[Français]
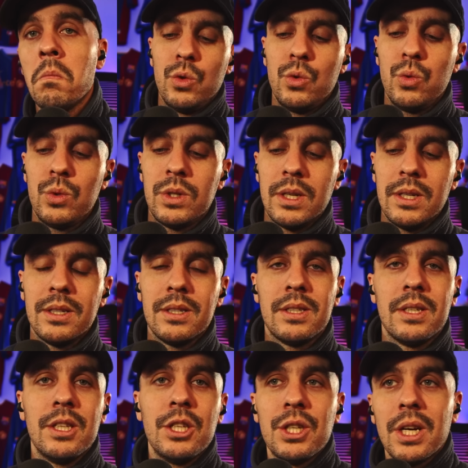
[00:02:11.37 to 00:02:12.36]
Du coup,
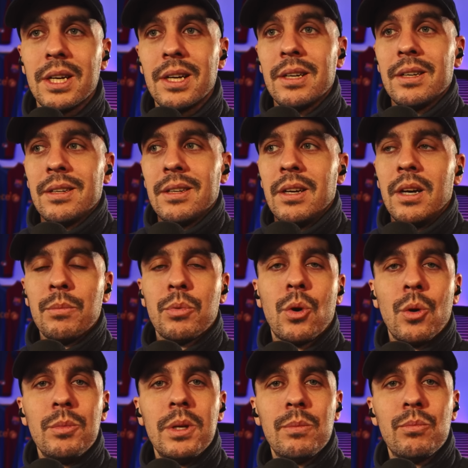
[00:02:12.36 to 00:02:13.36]
c'est déjà un
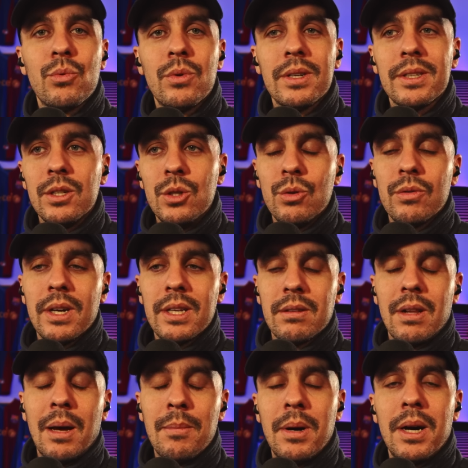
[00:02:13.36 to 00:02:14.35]
premier point qui devrait
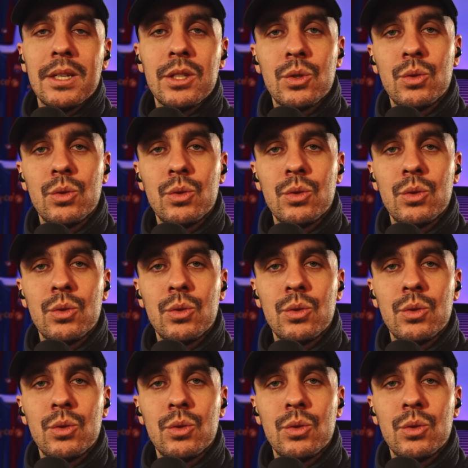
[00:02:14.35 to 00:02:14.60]
être la base,